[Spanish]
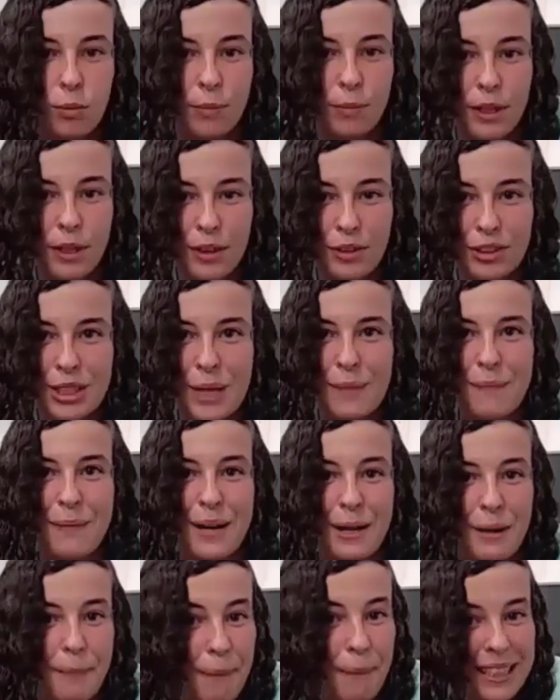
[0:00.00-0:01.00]
Tú empiezas, o
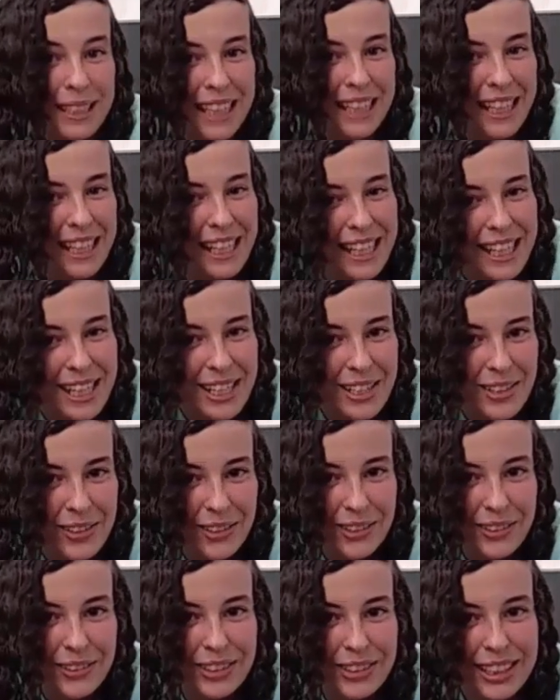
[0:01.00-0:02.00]
sea, pasa de
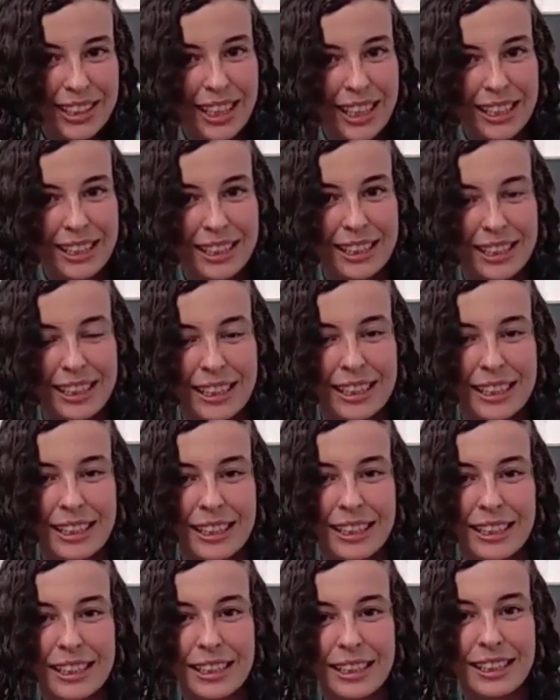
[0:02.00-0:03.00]
ello. O sea,
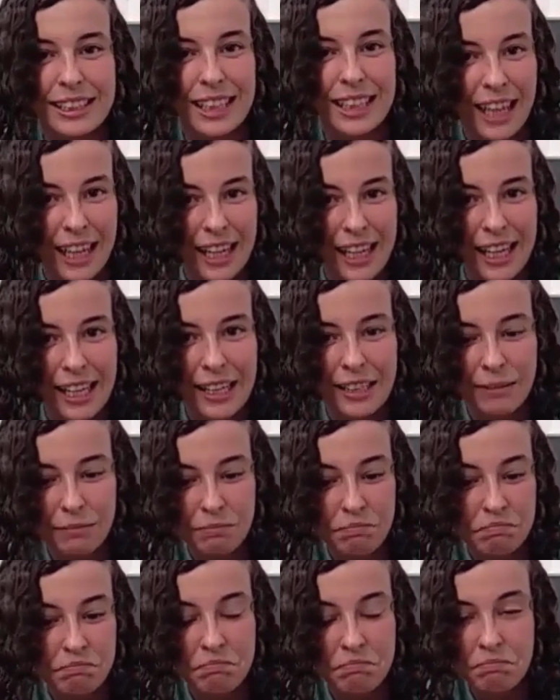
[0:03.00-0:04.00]
si se
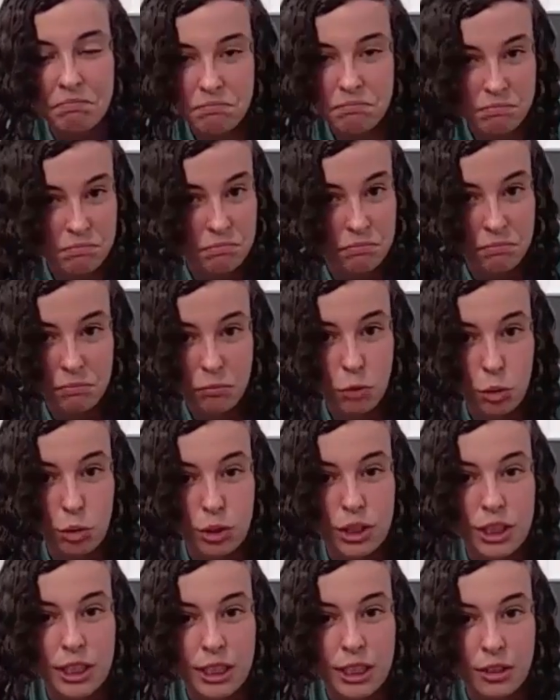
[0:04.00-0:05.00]
ríen
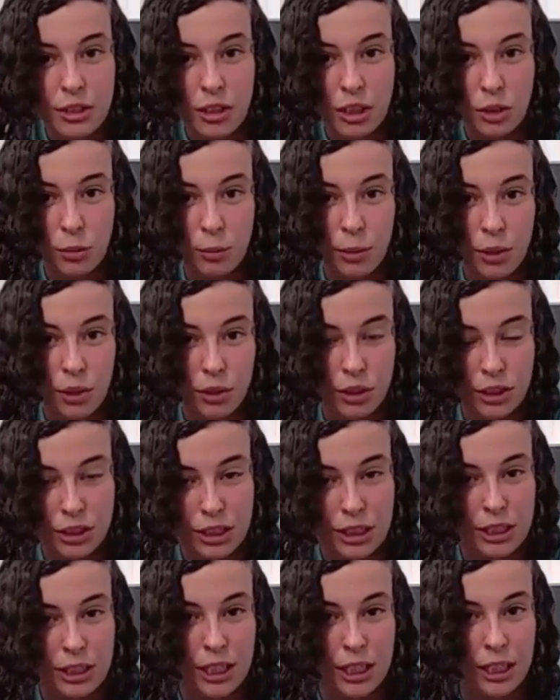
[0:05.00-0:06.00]
tú sigue, las
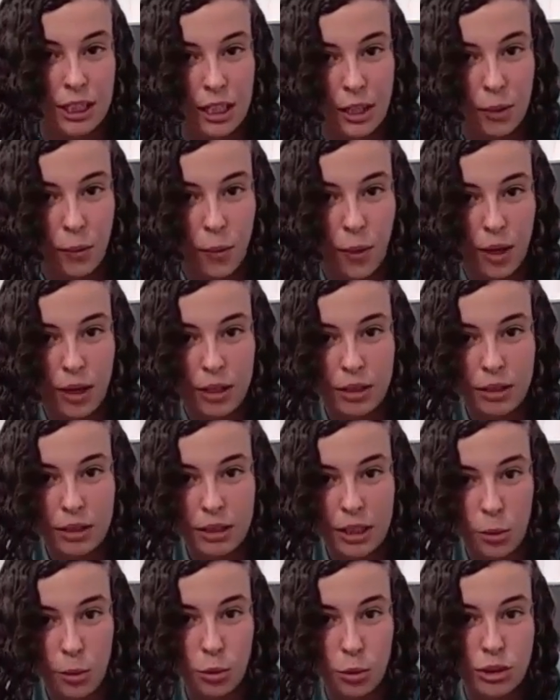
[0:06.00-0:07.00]
opiniones te tienen que dar
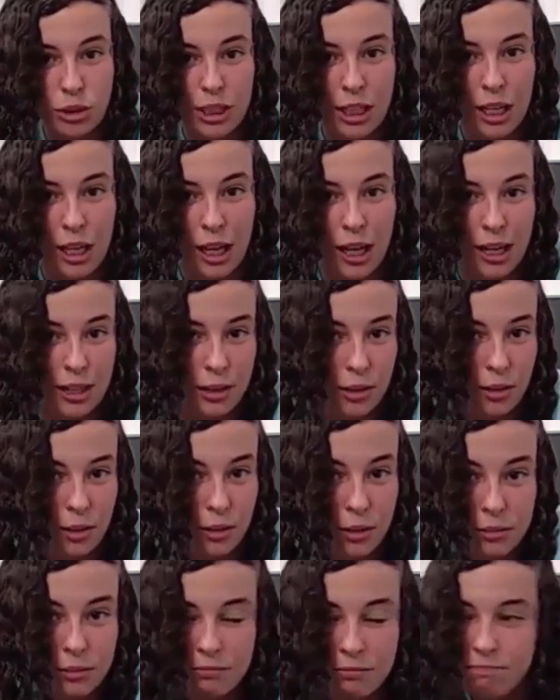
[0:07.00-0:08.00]
igual. ¿Te gusta?
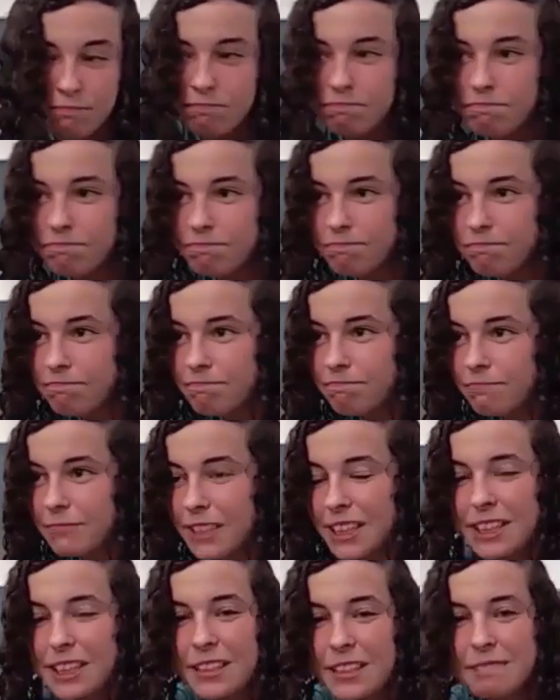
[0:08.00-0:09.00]
Hazlo.
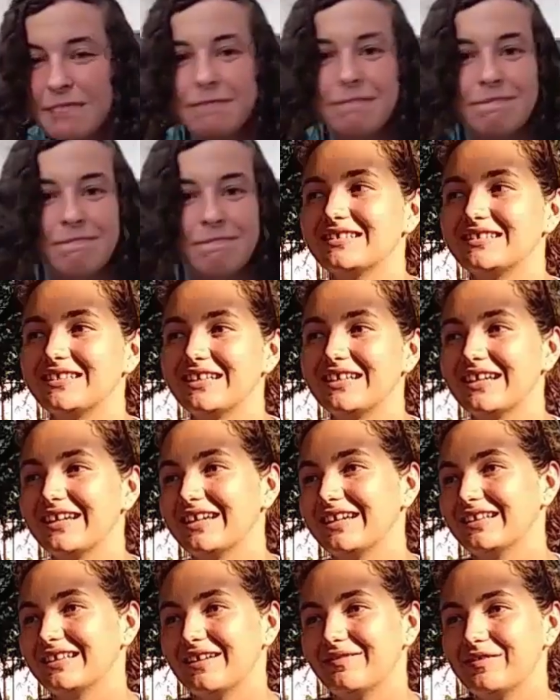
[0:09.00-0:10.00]
Ya está. Así
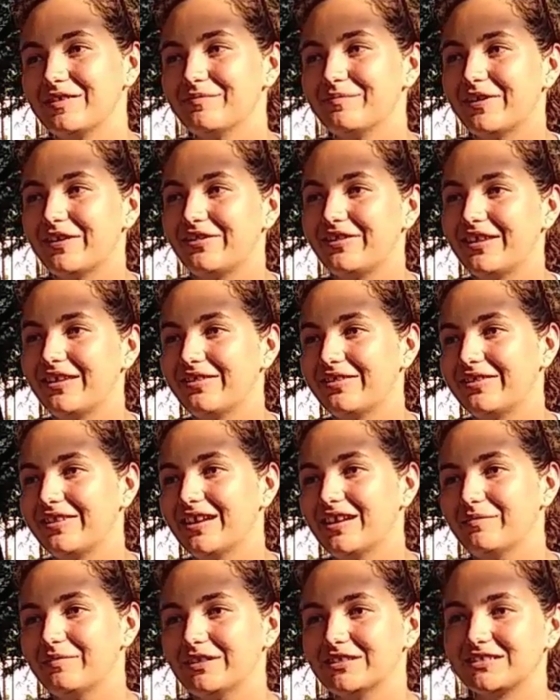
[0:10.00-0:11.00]
que también
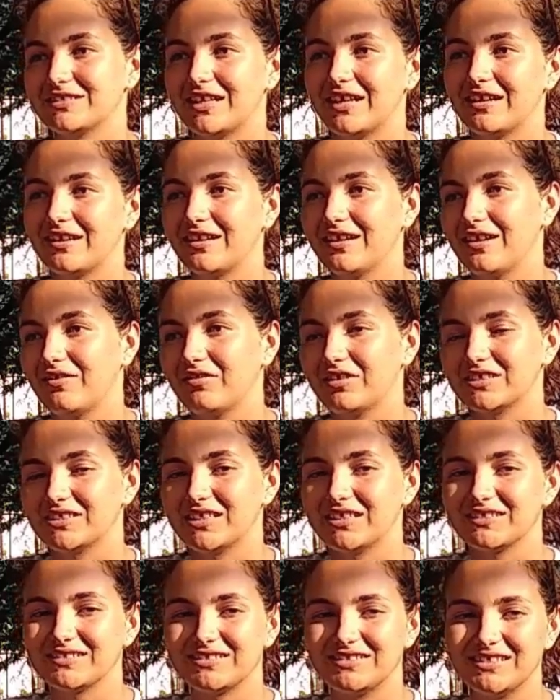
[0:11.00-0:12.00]
paciencia y pensar que
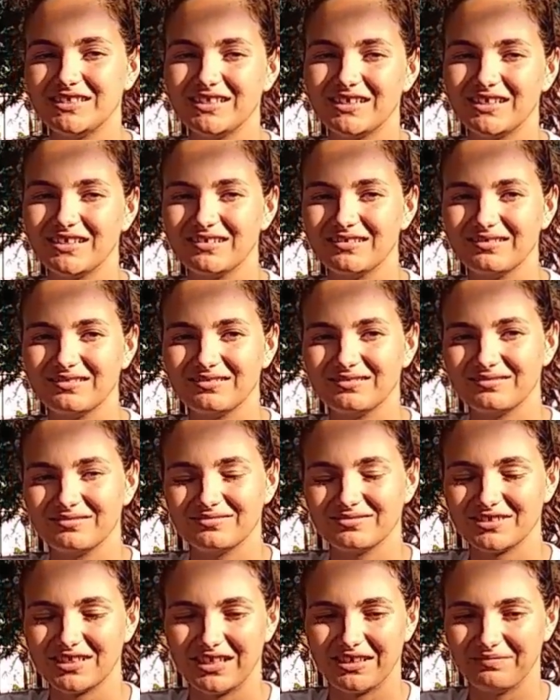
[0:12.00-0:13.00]
aunque seas chica,
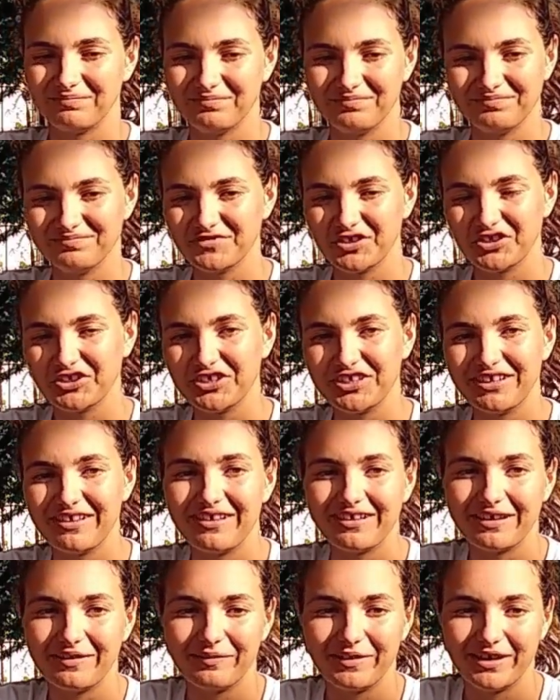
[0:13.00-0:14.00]
o sea, no tiene
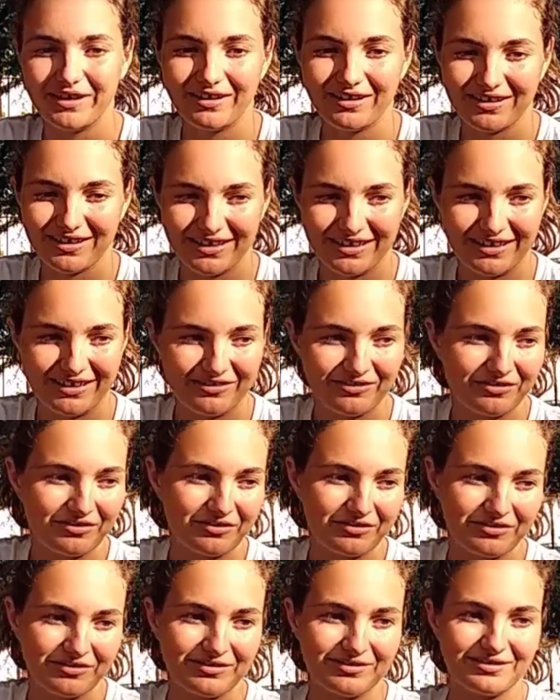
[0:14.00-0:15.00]
nada que ver el
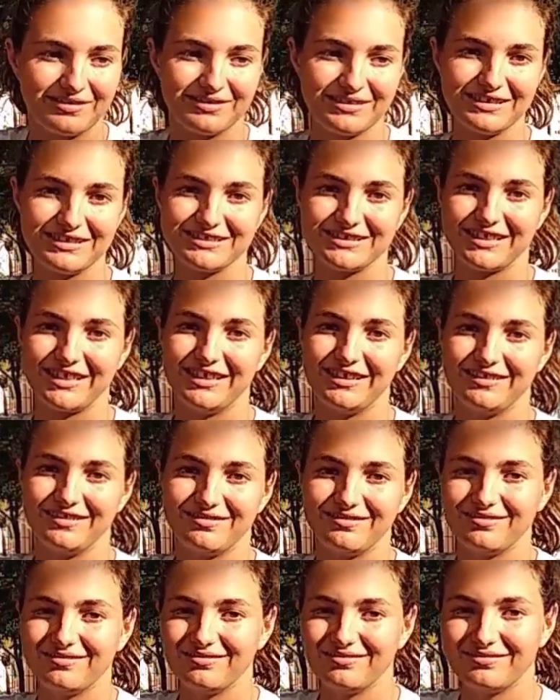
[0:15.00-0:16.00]
género con el
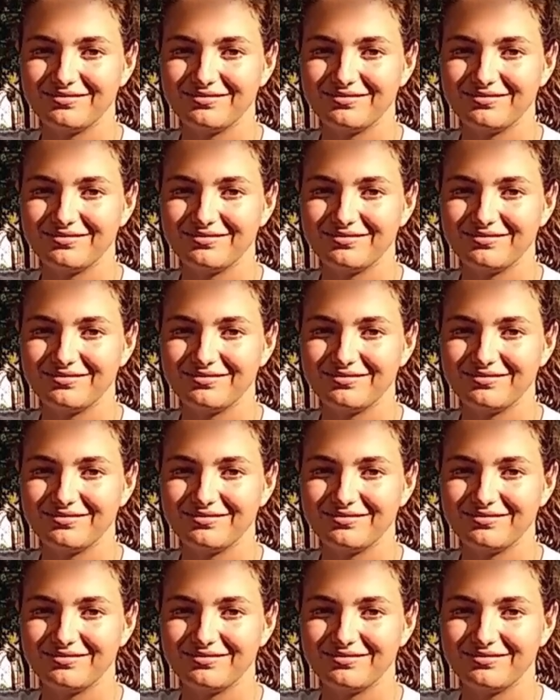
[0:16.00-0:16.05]
skate.